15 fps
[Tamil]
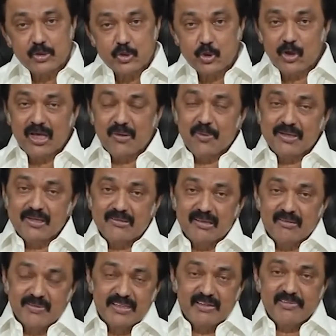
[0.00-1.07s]
ஜூலை
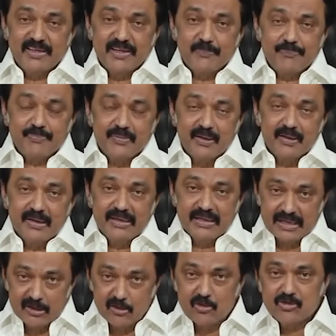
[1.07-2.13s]
மாதத்தில் வந்தவை
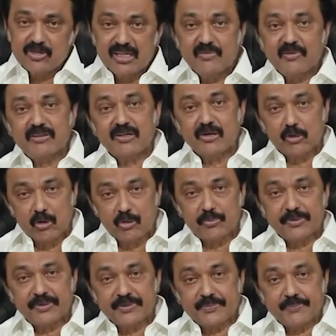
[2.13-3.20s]
இரநூற்றி இருபத்தேழு
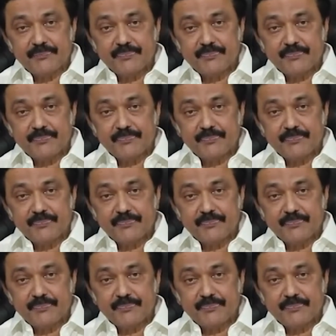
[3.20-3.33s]
கோப்புகள்